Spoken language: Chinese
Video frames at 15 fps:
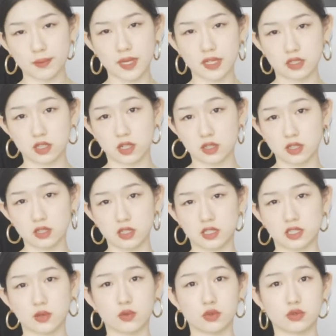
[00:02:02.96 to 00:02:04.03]
面的这个特
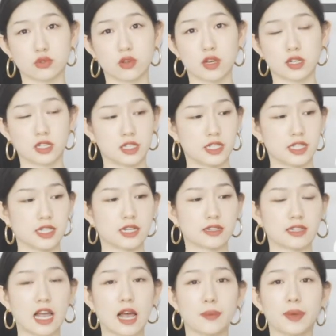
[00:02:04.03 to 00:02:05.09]
性，我觉得可以让
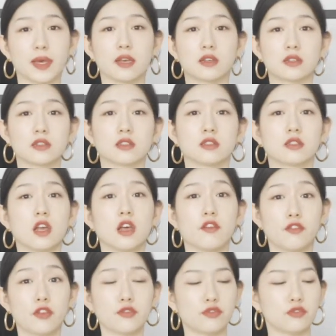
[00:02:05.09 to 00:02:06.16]
搭配更
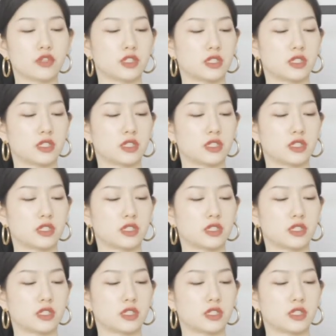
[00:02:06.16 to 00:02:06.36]
丰富一